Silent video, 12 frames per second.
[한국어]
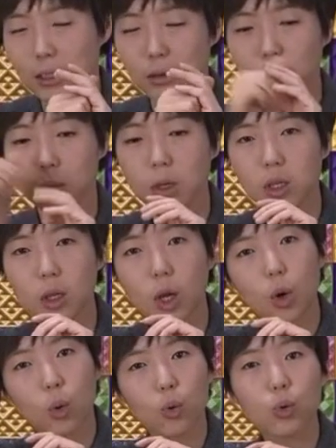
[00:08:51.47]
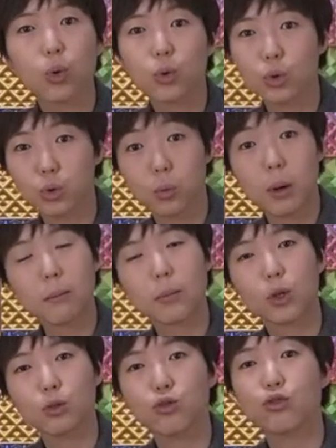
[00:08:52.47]
싶으면 온도를 좀
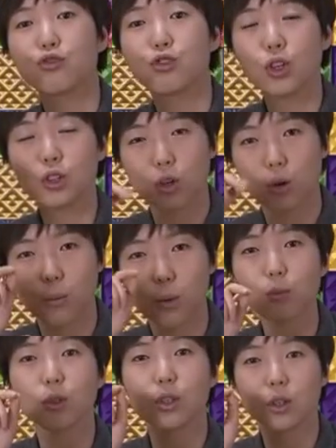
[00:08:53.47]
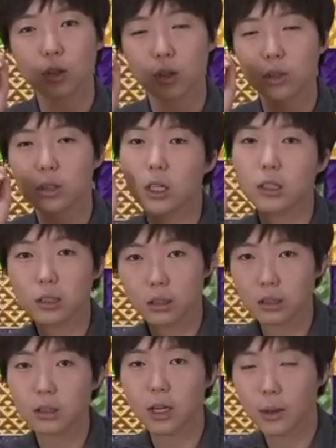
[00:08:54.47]
한번 줄여서 뽑는 거를
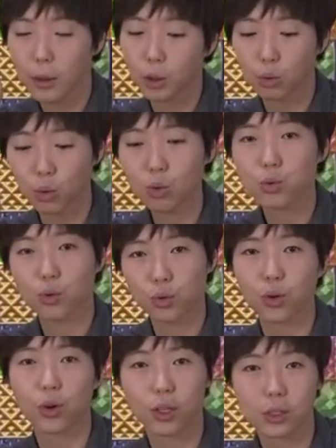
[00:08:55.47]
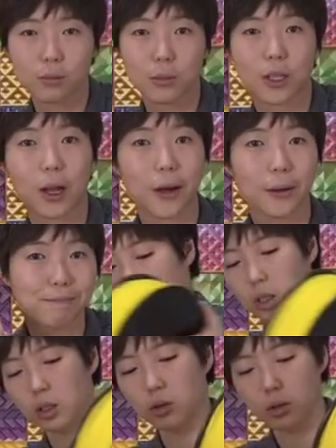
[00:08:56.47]
테스트를 해봐도 좋을 것 같습니다.
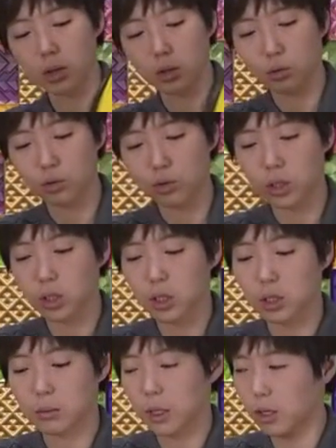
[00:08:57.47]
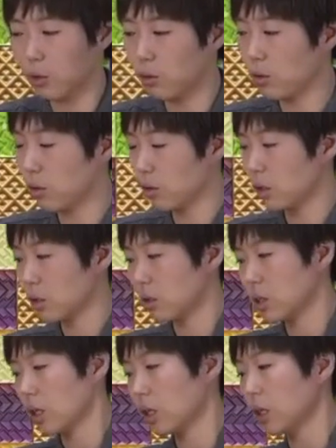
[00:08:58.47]
자 이렇게 노출시키지 말고 그래서
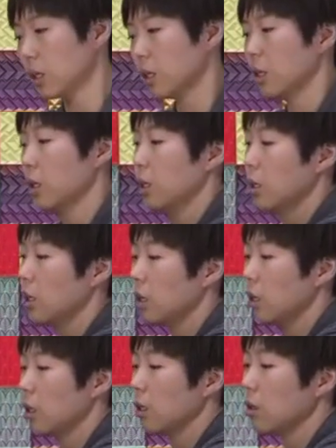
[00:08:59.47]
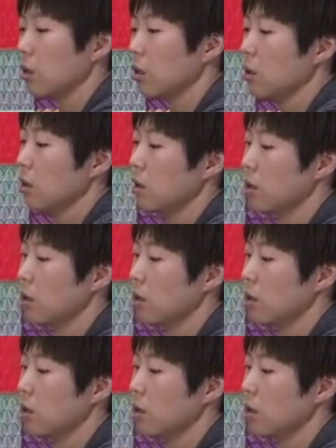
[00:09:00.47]
제가 어,